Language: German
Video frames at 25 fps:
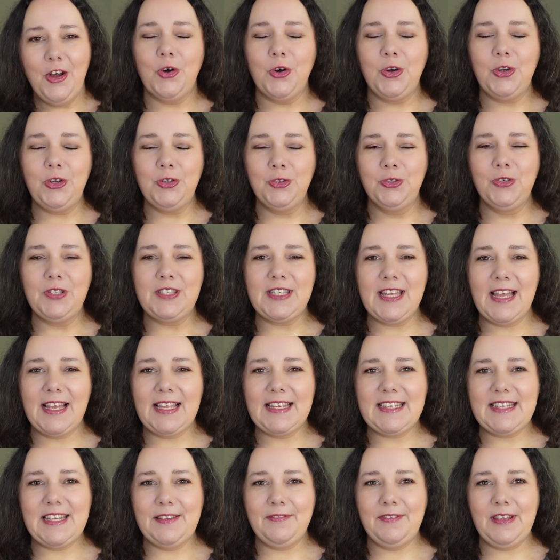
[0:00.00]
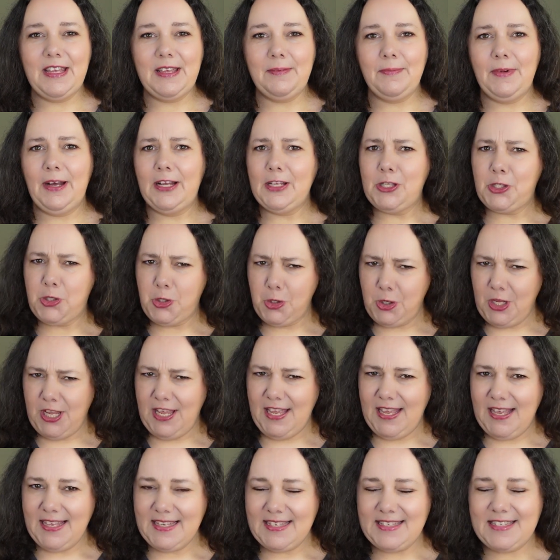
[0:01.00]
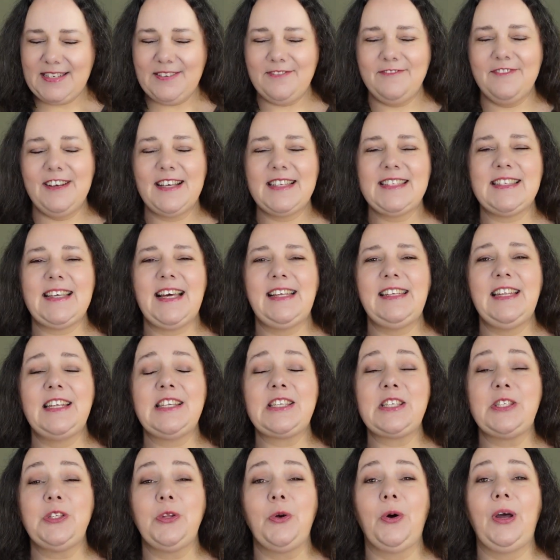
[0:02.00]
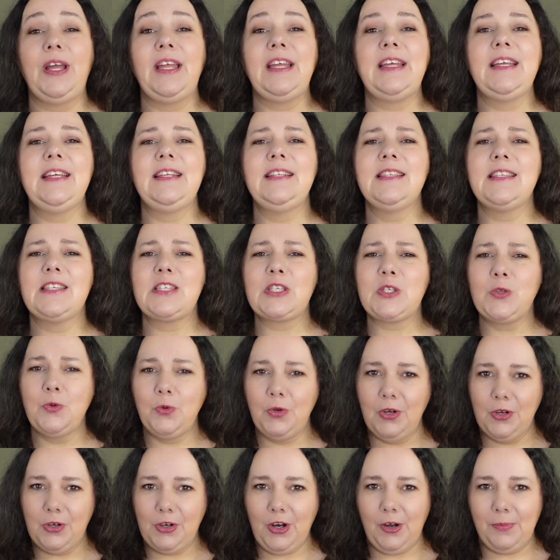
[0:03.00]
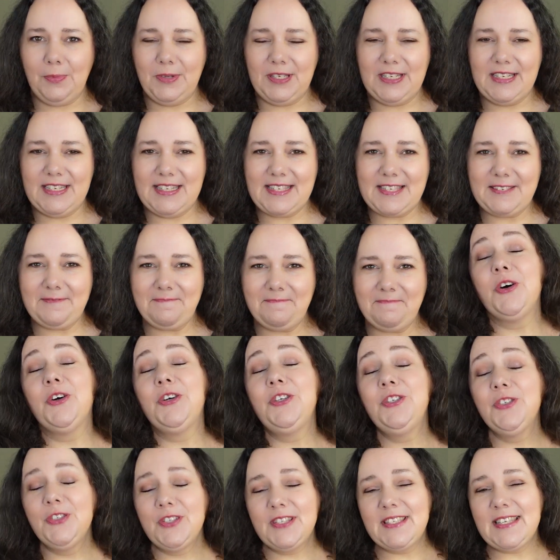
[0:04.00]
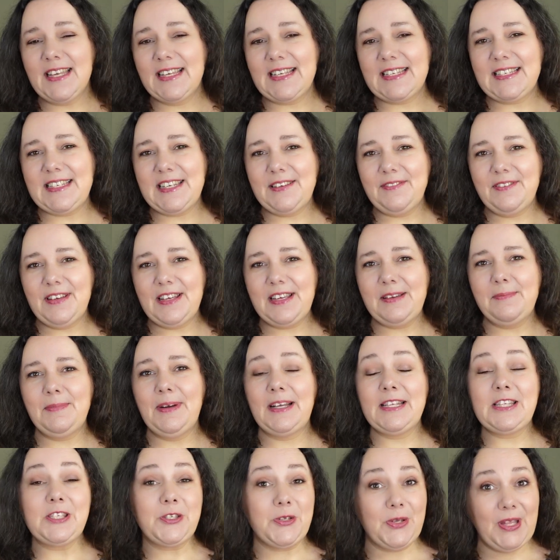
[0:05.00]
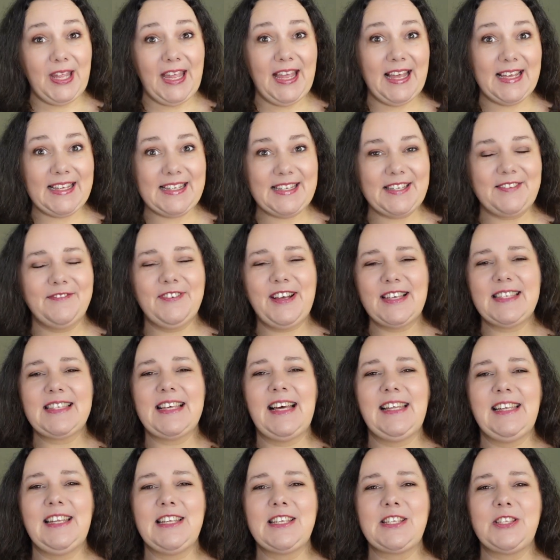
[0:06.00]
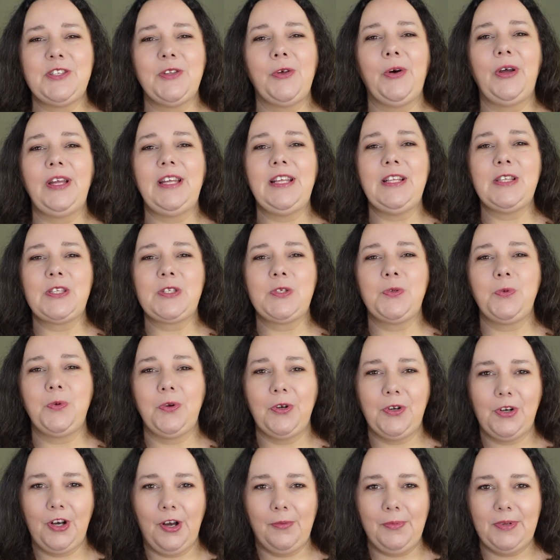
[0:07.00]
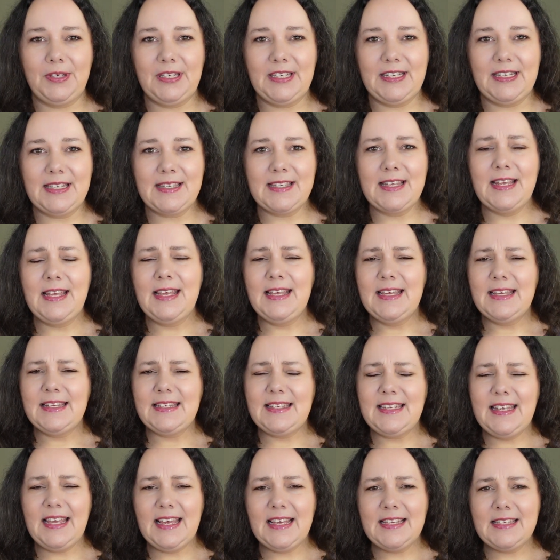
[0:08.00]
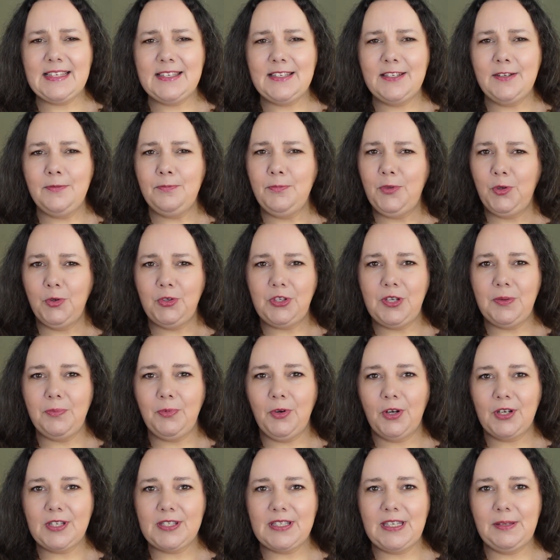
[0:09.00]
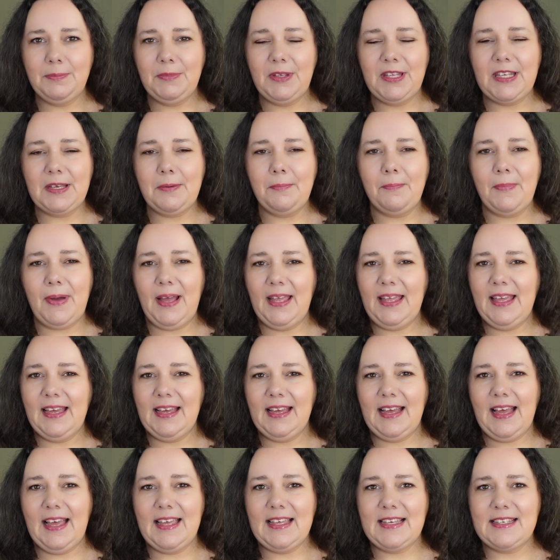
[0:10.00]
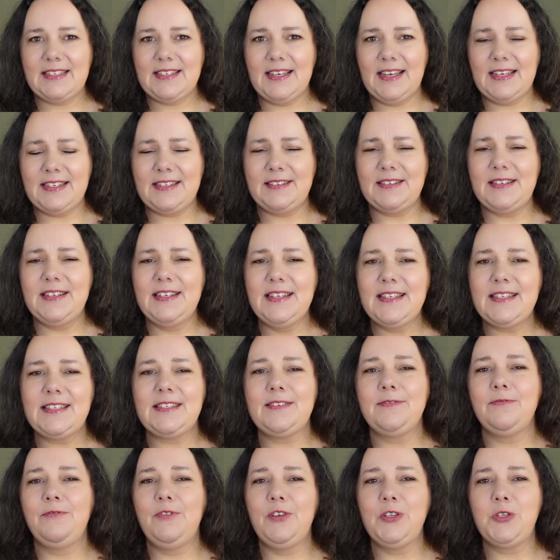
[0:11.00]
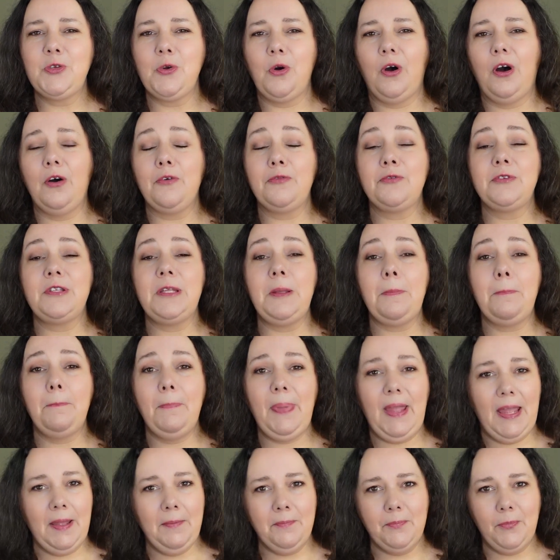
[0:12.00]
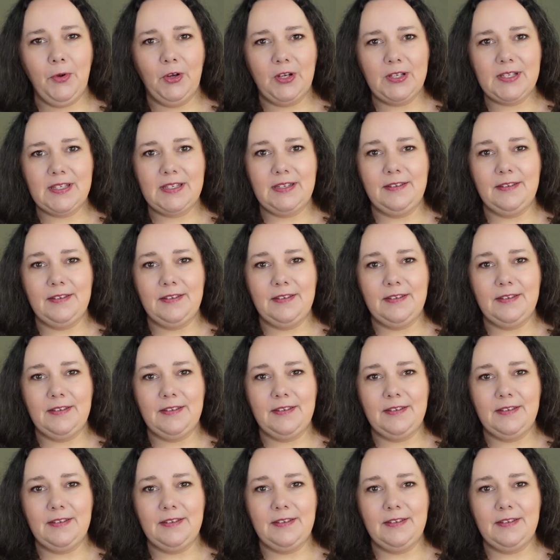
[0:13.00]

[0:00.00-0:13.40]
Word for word: und nun zeige ich dir wie immer zuerst, was alles neu hinzugekommen ist. Und nun zeige ich dir wie immer zuerst, was alles neu hinzugekommen ist. Die erste Beautybox, die mich im Mai erreicht hat, ist wie so oft die Pinkbox